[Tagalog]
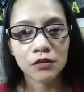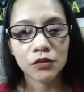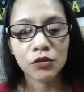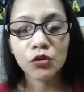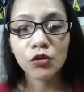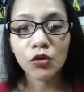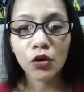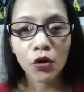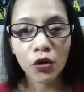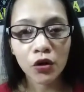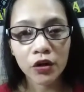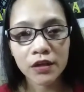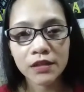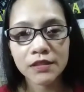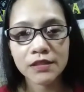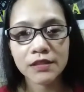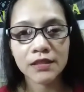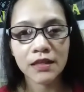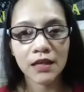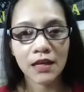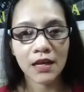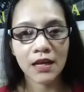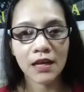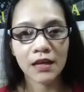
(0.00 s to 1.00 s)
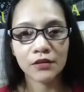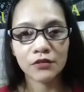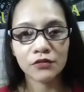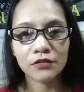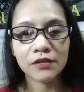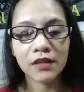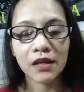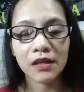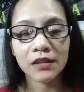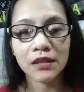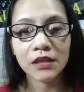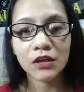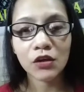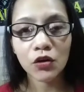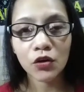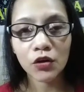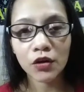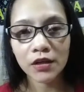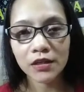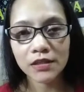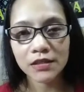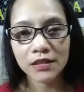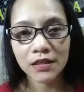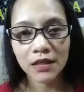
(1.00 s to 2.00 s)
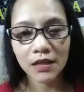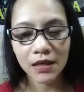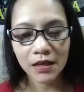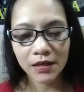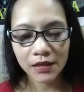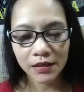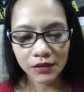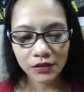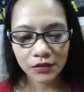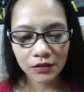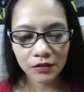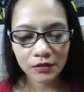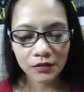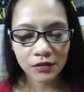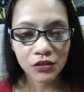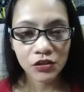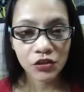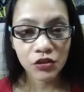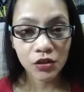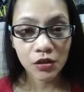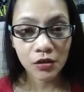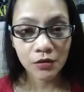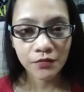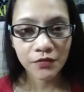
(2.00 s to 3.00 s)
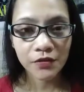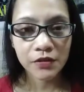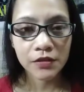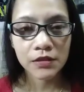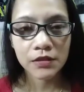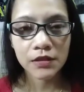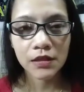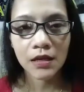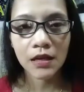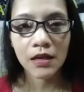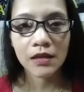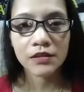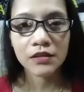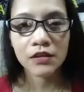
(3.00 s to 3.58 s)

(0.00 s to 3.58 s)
yung oras nila, yung dating oras nila ng service nila,